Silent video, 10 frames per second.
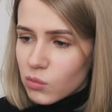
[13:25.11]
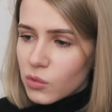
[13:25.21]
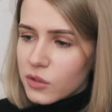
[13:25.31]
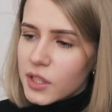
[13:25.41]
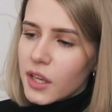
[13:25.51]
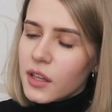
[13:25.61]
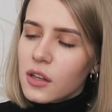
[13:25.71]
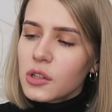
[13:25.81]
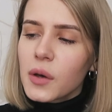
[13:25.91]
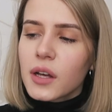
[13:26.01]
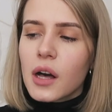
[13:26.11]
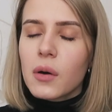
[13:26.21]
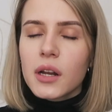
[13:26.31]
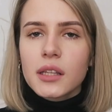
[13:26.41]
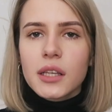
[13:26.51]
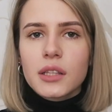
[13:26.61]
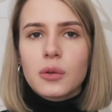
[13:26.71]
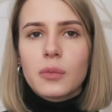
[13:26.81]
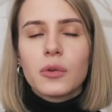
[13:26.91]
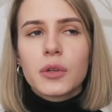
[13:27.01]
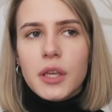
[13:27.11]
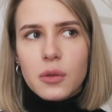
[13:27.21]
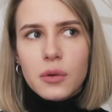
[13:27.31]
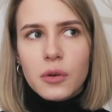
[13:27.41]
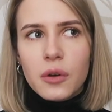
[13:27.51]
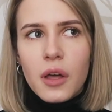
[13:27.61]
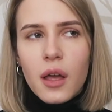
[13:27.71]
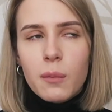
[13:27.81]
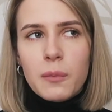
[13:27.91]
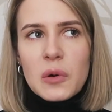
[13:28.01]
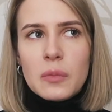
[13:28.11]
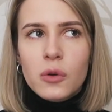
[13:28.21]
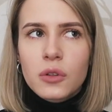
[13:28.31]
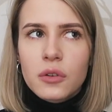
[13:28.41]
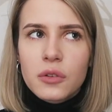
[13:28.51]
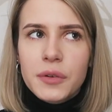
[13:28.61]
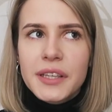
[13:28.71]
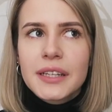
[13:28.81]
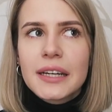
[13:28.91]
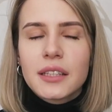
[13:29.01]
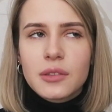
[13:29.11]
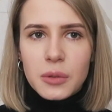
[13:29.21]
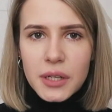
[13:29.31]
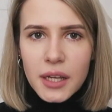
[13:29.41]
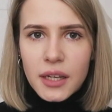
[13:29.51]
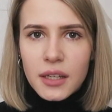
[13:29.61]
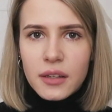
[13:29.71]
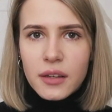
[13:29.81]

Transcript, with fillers: 性格は変わらないと思うけどもう物の言い方とか